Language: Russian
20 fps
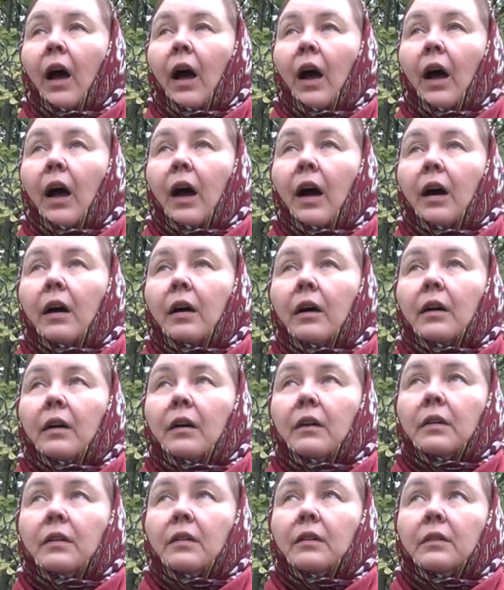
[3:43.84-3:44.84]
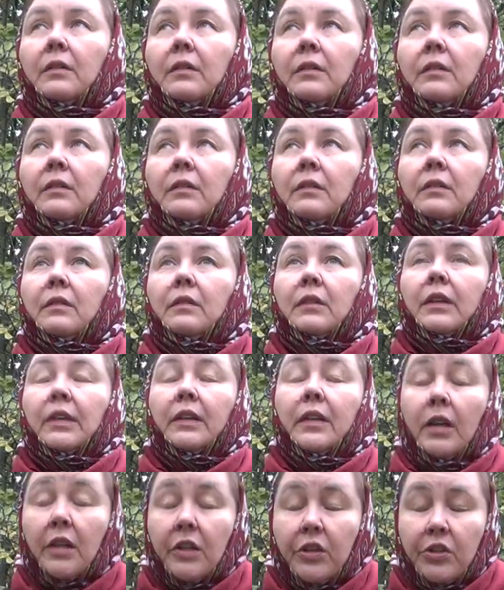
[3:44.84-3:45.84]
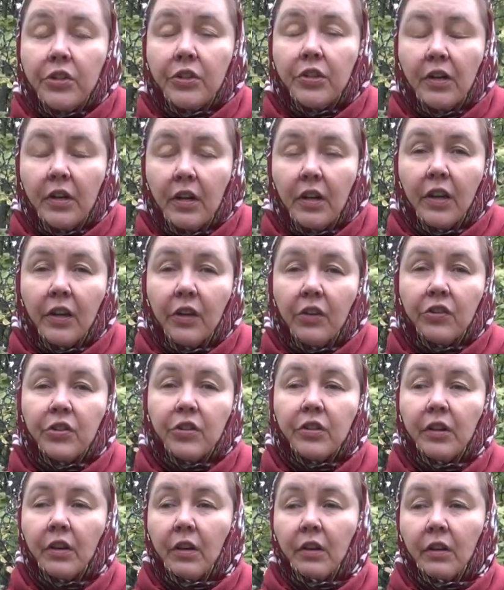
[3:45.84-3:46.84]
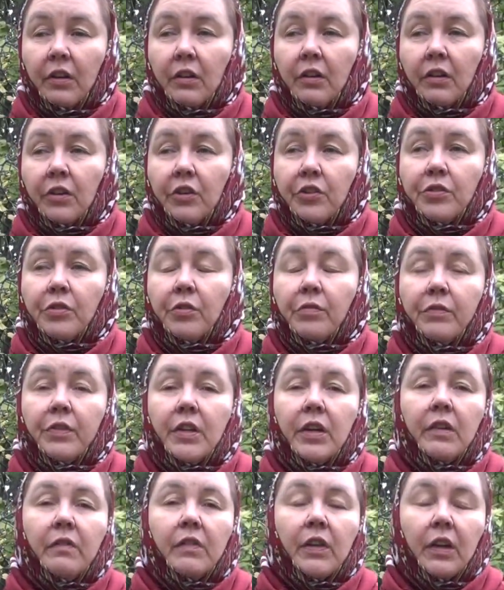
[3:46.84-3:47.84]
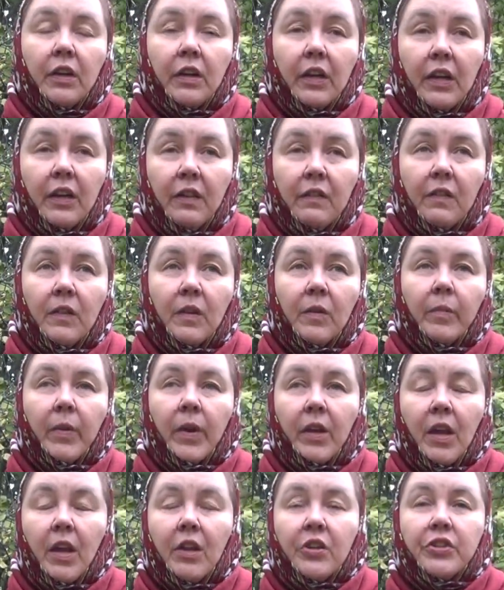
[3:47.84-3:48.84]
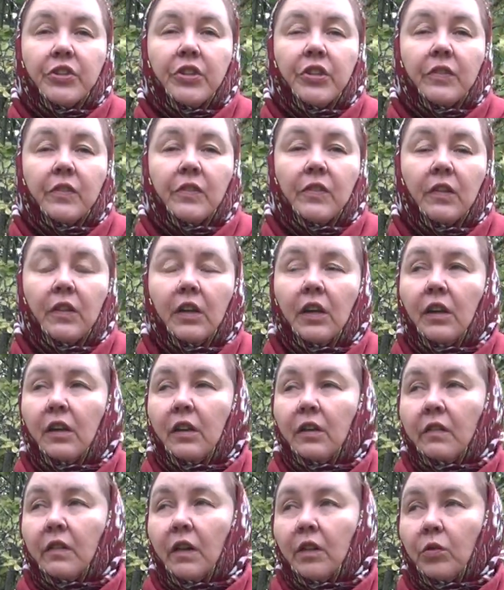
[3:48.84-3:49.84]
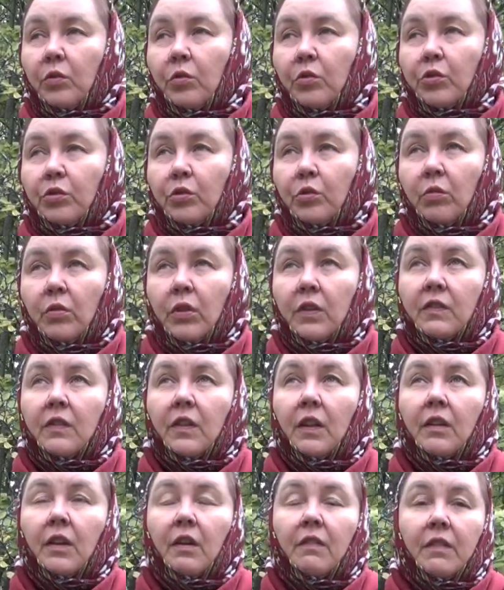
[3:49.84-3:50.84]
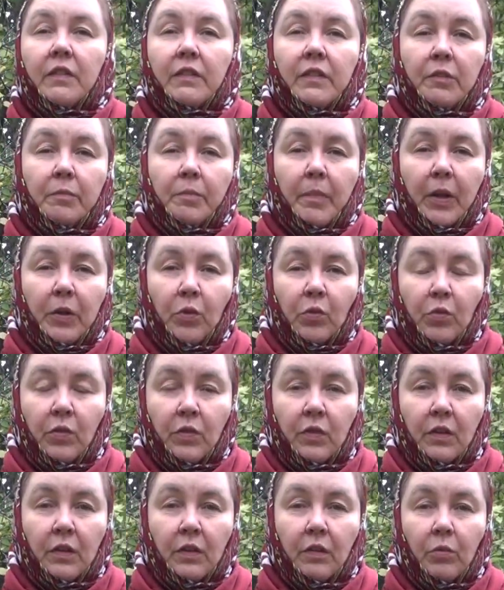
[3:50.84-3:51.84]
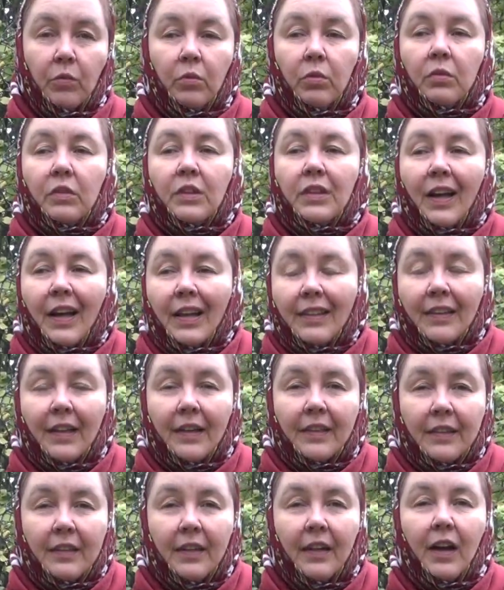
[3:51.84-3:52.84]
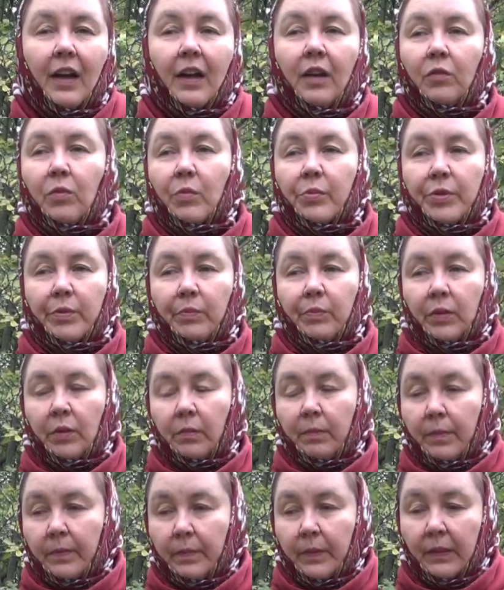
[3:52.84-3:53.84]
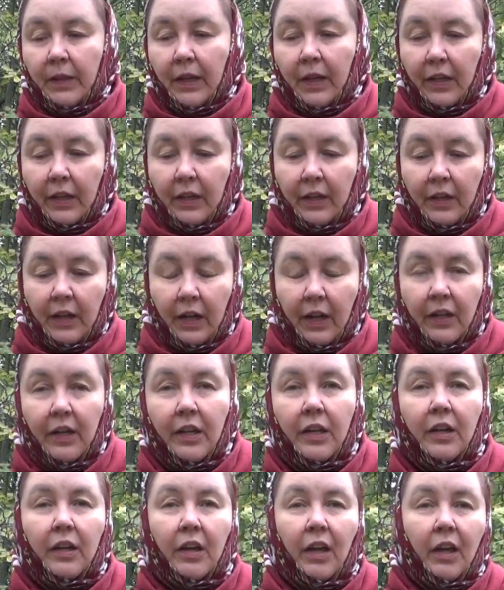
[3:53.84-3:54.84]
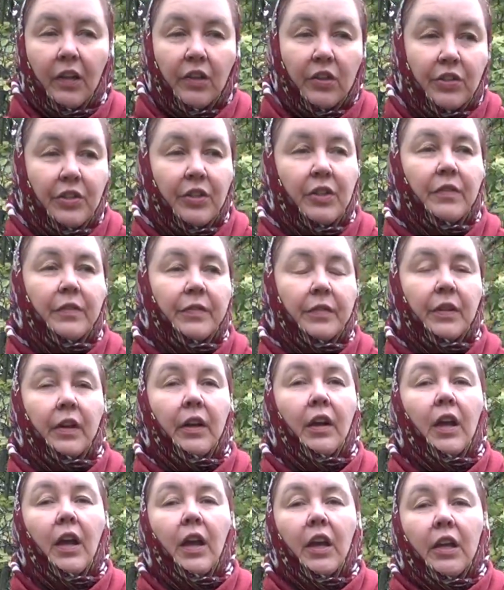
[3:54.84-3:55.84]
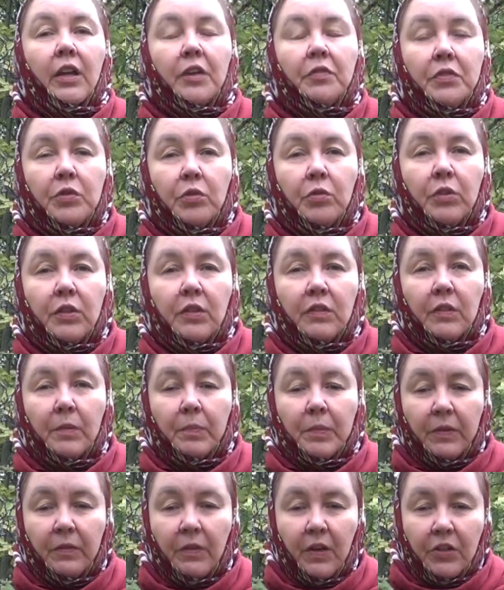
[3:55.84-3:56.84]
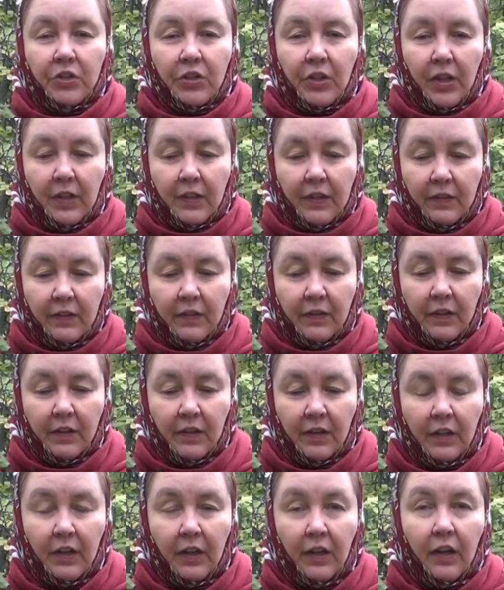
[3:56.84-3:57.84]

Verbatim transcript: А, раньше, раньше, э, еще в Древней Греции бояршник ценили за то, что он останавливает поносы. Ну да, тогда, в общем-то, была и холера, и тифы, и все это сопровождалось э,